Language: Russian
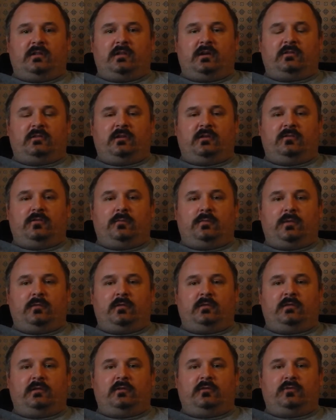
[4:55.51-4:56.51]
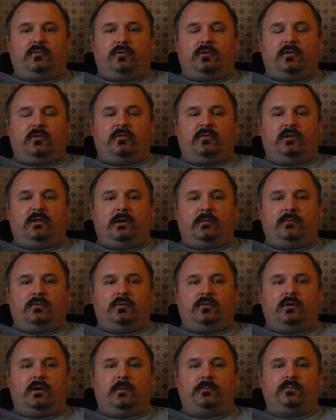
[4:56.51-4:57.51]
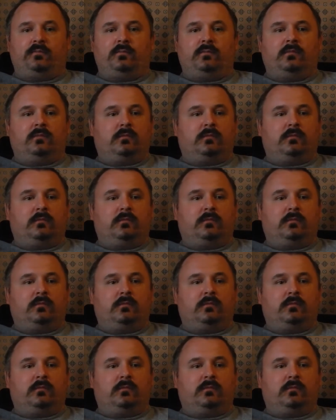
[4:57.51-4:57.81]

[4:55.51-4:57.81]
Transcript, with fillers: Даже если вы превысили скорость не намного,